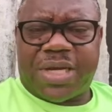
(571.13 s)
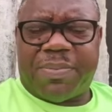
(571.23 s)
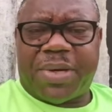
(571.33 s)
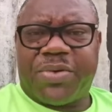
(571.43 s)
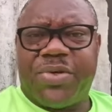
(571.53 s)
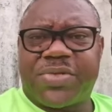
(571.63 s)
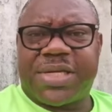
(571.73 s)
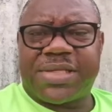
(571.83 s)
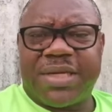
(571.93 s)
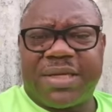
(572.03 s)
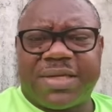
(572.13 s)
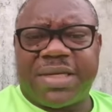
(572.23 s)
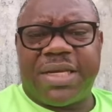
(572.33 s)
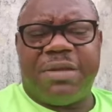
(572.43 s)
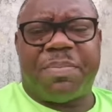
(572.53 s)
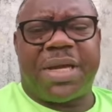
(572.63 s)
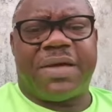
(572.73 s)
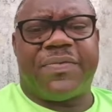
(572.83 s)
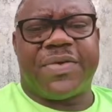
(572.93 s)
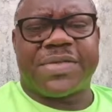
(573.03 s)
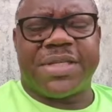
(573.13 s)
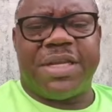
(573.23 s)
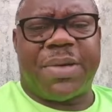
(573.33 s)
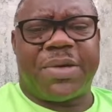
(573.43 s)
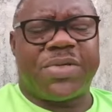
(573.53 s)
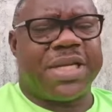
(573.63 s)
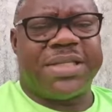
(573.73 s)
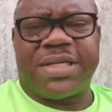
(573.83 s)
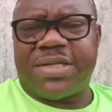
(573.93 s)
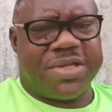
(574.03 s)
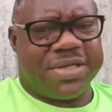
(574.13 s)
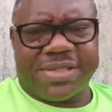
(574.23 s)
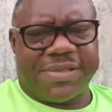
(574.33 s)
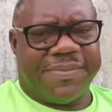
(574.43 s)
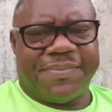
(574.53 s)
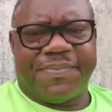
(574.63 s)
la parole de Dieu nous enseigne que ce n'est ni par la force, ni par notre intelligence,